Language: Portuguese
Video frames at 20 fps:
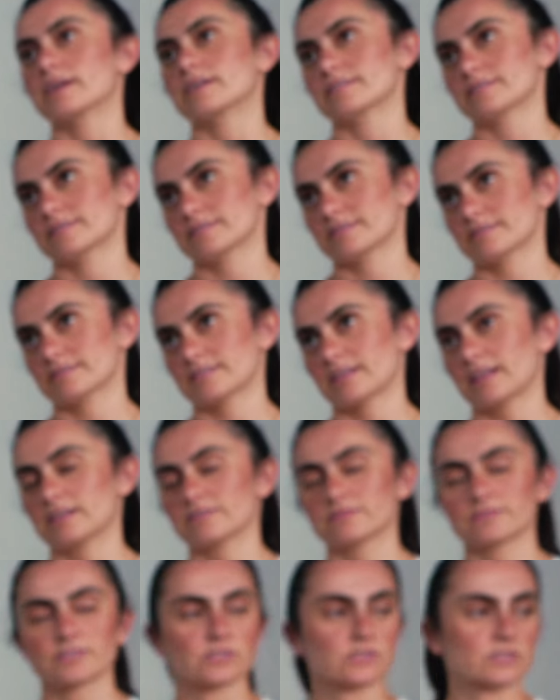e agora sim
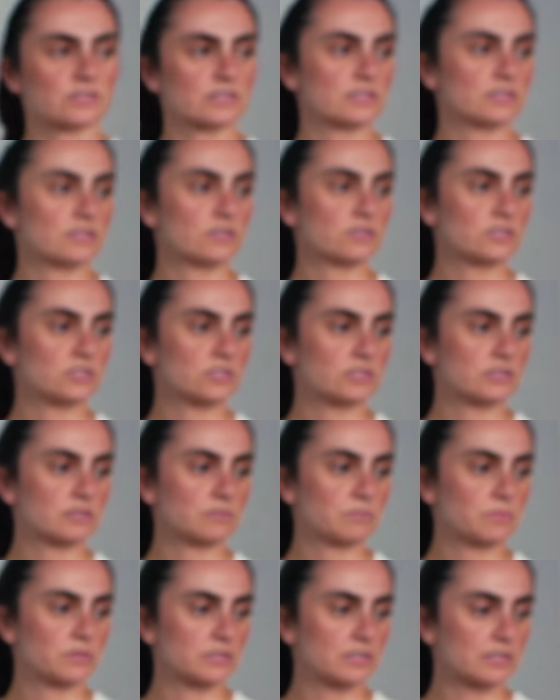pacientes
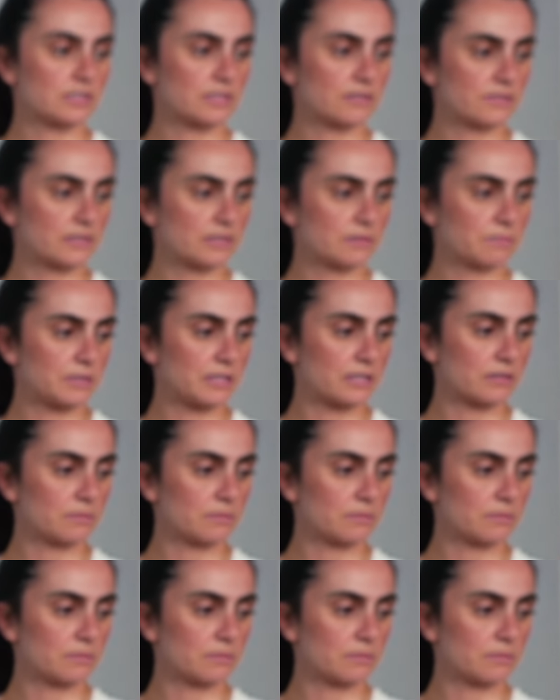sobre